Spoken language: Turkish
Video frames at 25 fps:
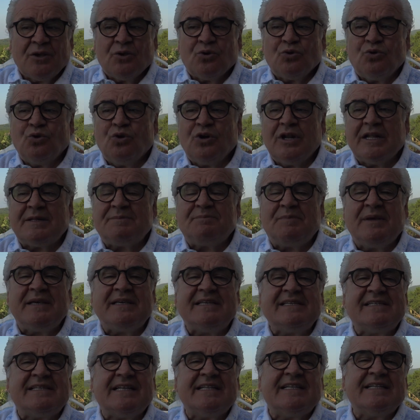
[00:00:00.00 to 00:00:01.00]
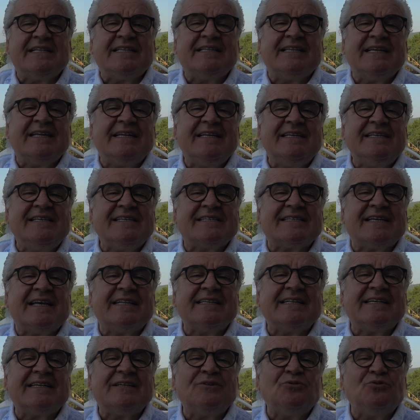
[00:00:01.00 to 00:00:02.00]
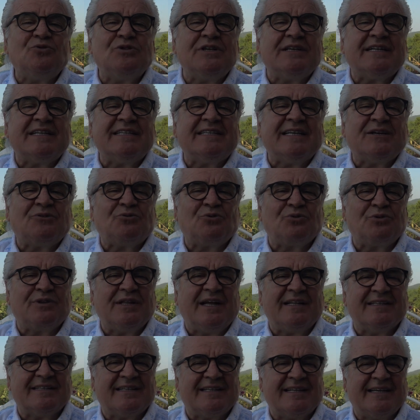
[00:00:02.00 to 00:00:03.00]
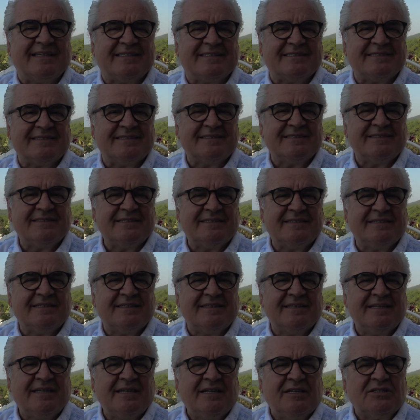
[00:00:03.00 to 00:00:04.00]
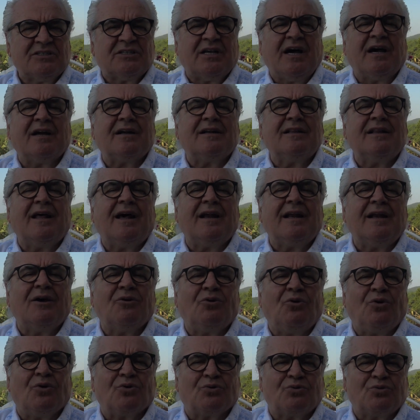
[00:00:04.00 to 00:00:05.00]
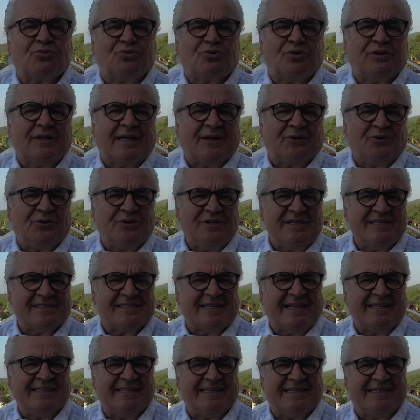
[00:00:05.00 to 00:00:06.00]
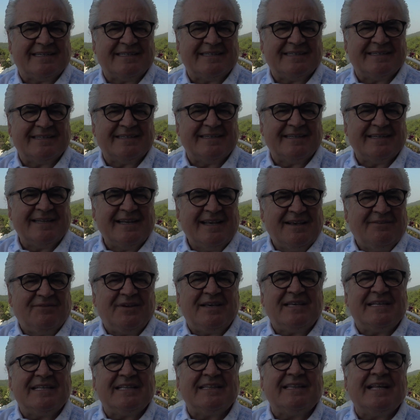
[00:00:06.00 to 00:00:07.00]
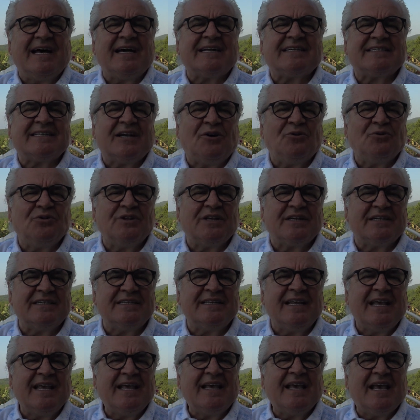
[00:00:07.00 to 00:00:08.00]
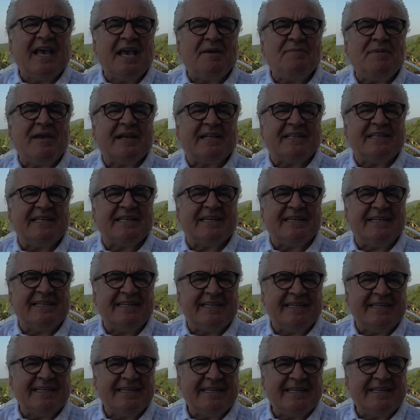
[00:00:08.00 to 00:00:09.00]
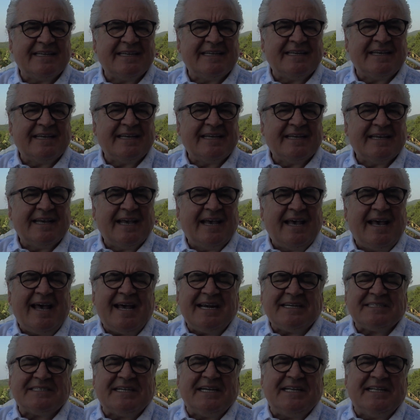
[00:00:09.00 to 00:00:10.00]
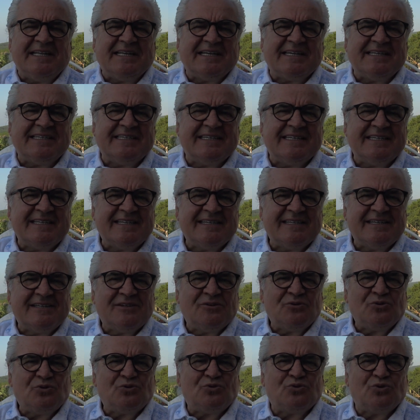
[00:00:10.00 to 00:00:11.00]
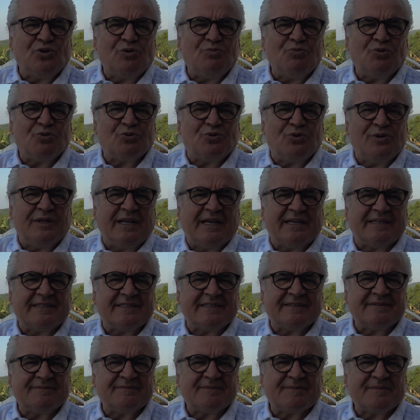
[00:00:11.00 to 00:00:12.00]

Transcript: yönetmek istedikleri insanların üzerinde kullandılar. Tanrılarla korkuttular o insanları ve yıllarca onların emeklerini, her şeylerini sömürdüler.